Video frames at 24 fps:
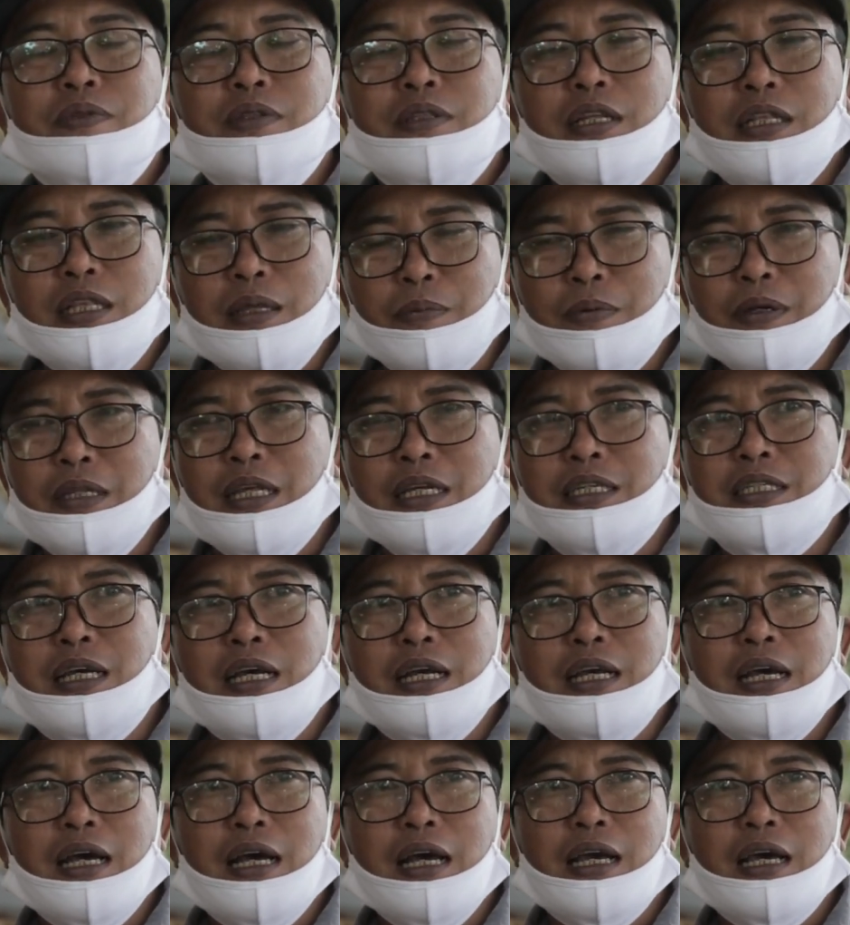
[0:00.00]
tetap kita
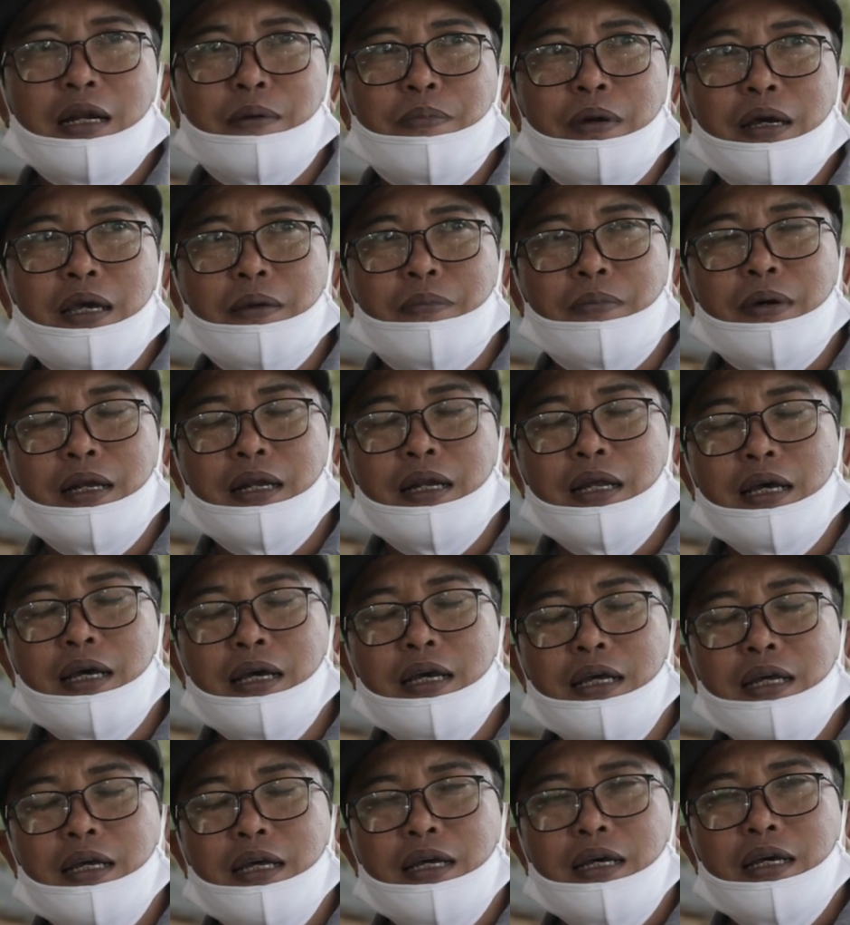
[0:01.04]
jaga agar bagaimana
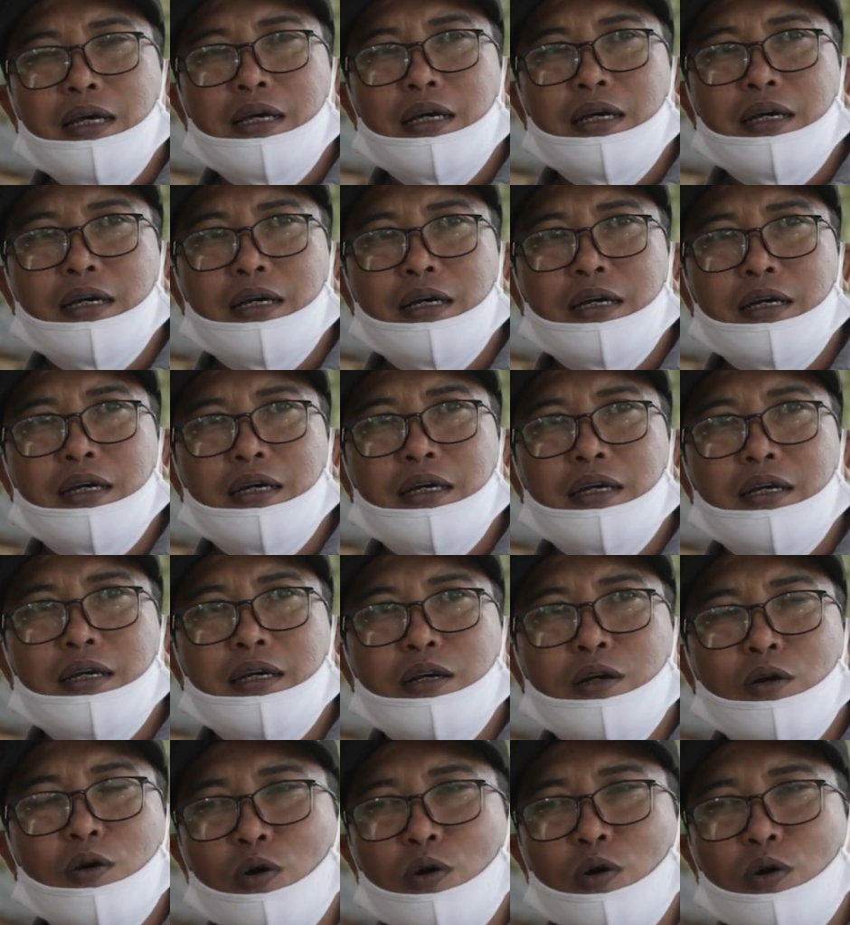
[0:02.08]
eh,